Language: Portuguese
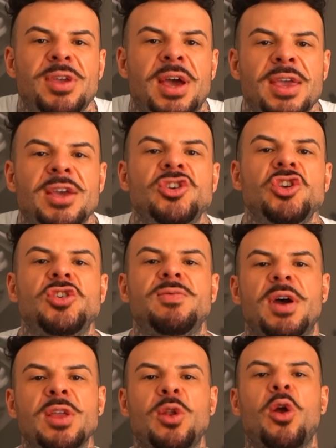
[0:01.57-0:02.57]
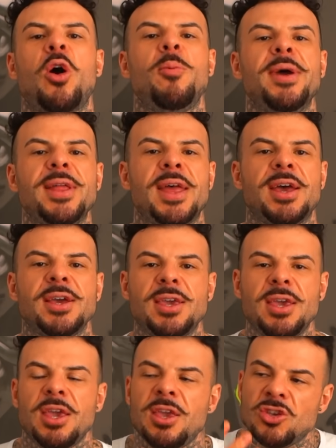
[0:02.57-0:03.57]
e aí a gente vai trocar uma ideia
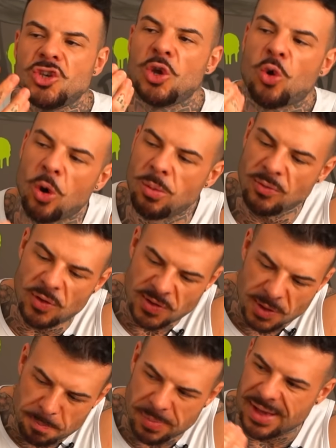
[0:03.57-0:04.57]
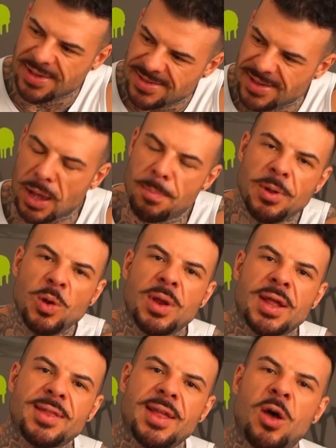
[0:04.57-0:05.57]
aqui de como você passar pelo
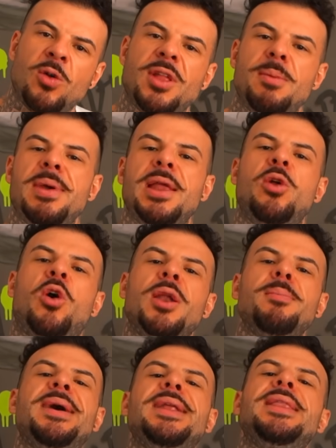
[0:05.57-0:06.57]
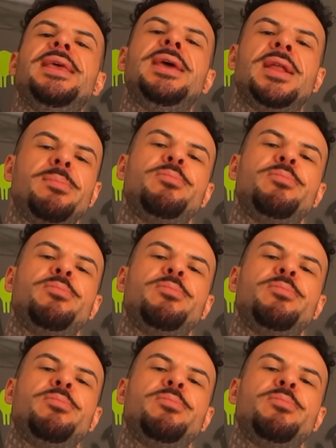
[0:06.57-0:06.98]
Natal da melhor maneira